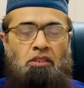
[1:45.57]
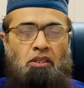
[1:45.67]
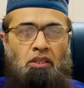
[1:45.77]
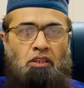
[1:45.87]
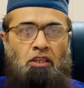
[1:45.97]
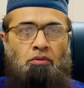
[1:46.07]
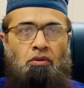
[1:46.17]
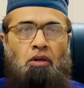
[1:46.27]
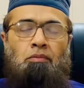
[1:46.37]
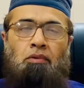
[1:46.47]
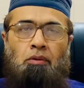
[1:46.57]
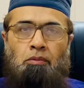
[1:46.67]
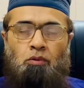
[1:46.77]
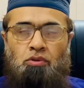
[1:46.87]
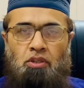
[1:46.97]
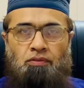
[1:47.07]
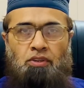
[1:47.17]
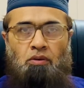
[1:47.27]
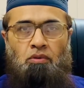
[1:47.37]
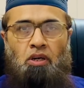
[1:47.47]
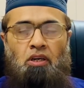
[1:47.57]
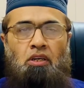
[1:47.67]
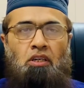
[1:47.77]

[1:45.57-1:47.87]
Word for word: स्क्रीन देखूँगा कभी मैं उस तरफ जाऊँगा